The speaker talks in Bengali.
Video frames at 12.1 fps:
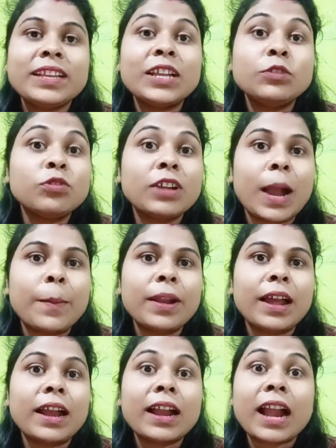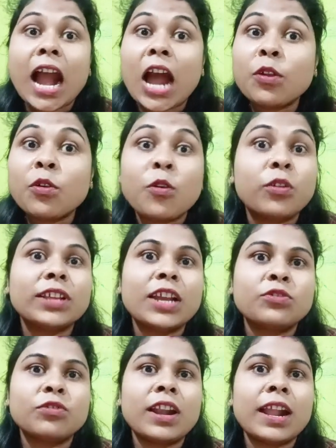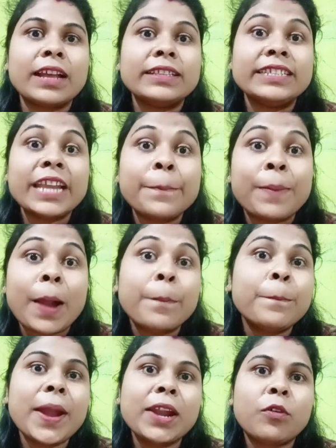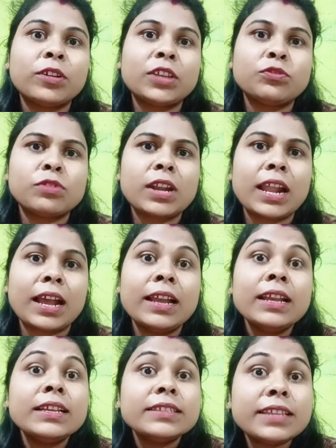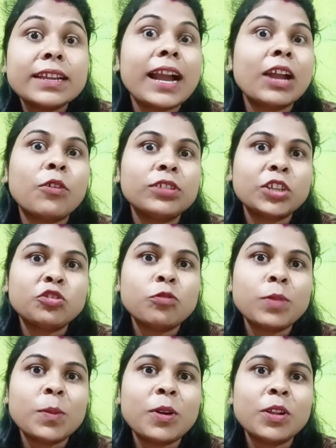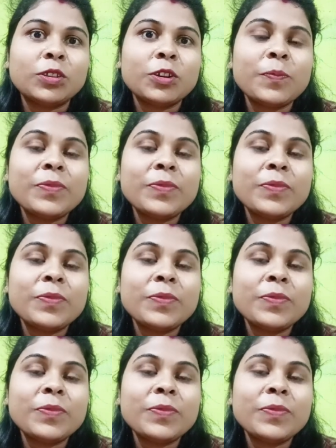কিন্তু গামলা কারও কথা শুনে না যে বাপ মায়ের কথা শুনে না সে কার কথা শুনবে বলো তো